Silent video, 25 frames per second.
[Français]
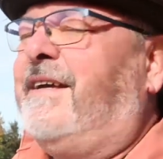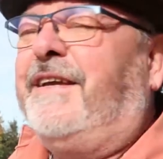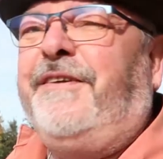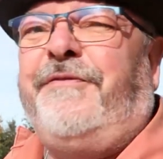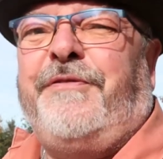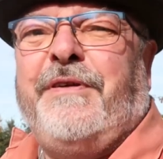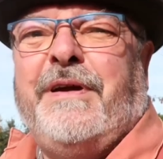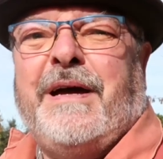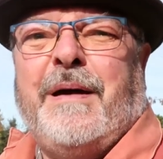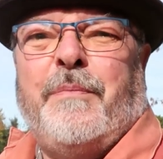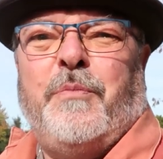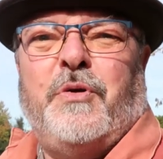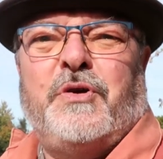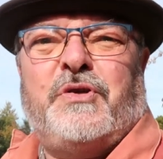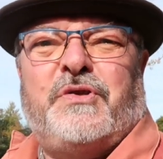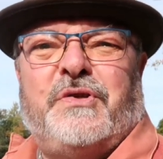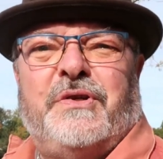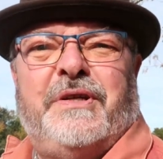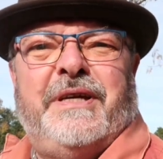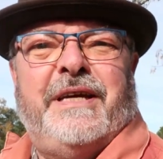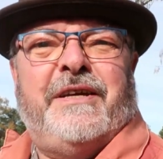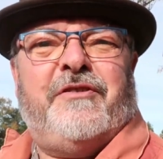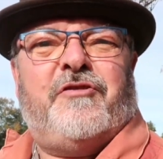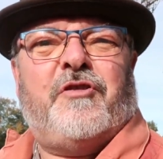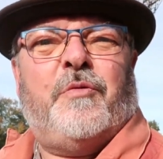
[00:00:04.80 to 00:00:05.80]
Il fait un beau
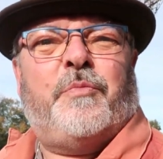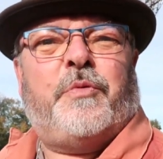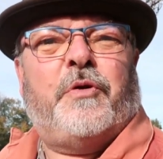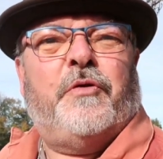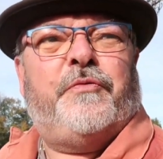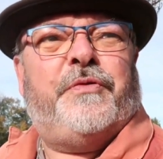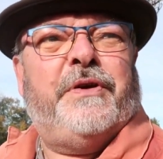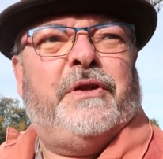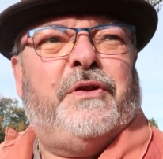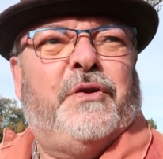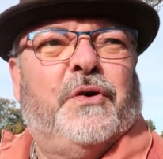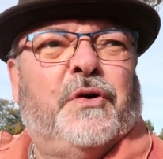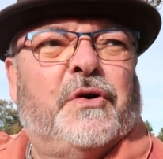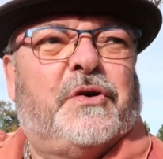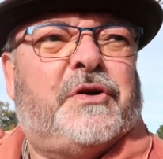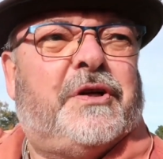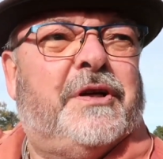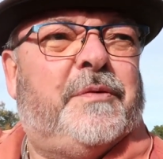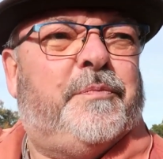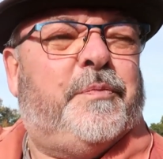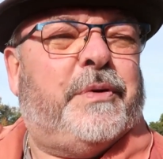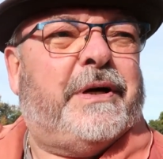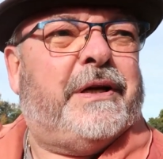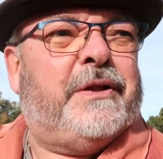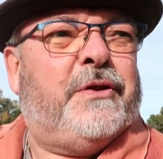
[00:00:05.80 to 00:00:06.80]
soleil, j'en profite
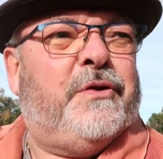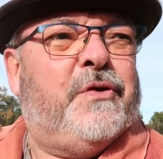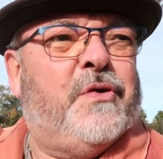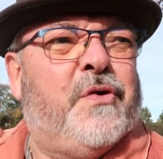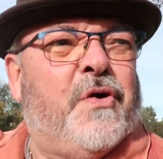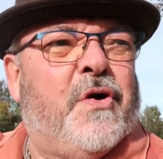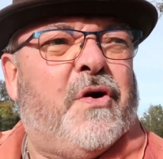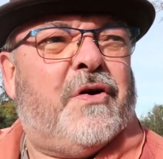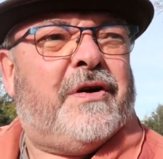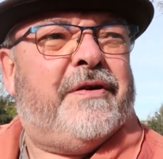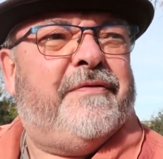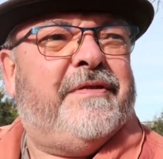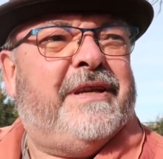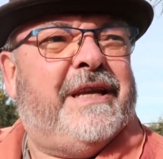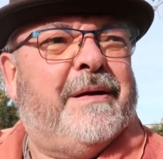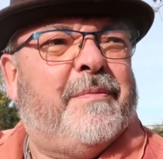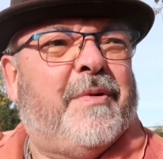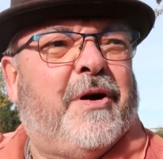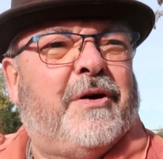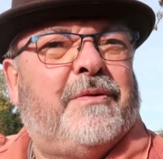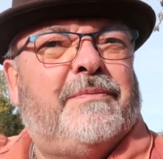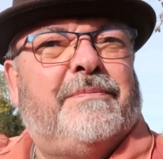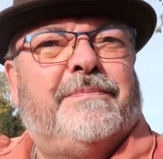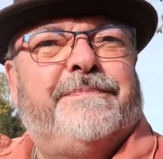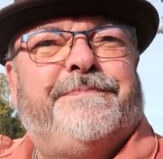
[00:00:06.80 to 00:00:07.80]
donc pour être dehors
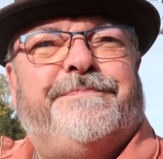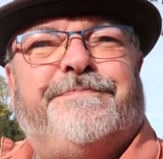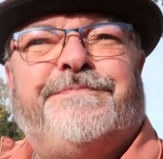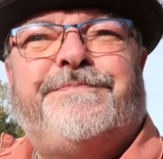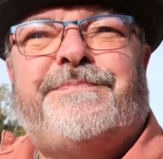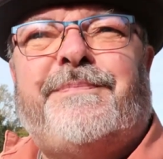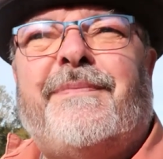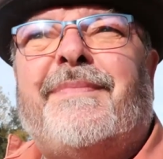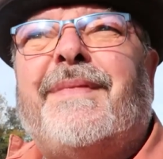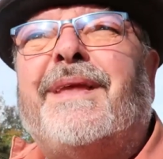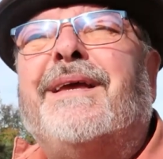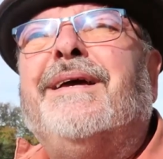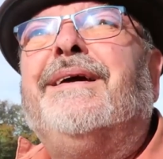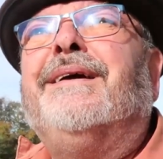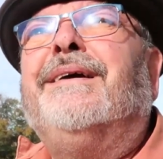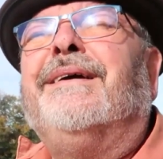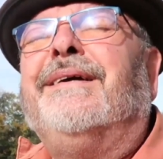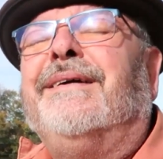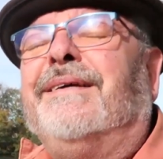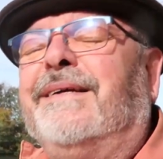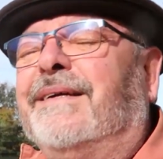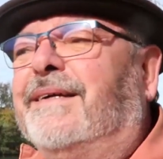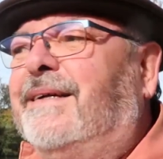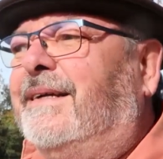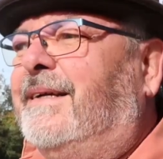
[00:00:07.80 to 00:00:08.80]
évidemment.
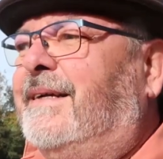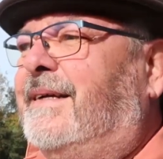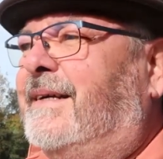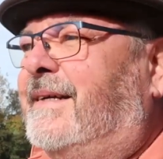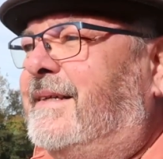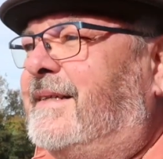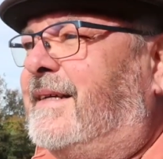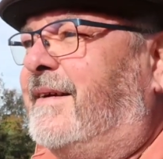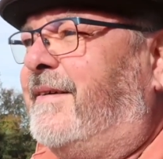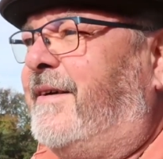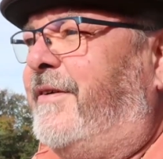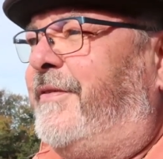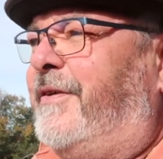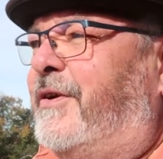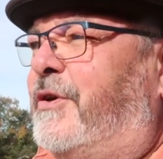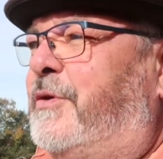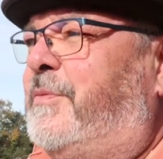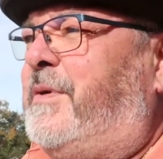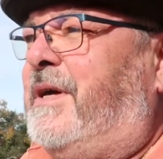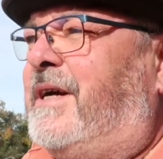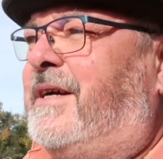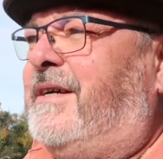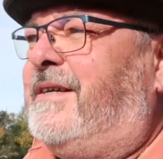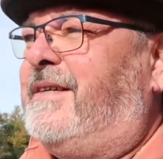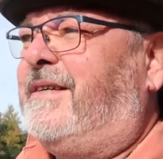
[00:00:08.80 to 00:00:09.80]
Ça va faire
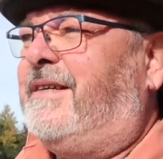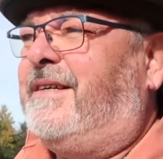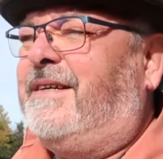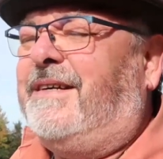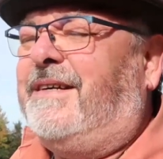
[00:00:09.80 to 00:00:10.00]
du bien.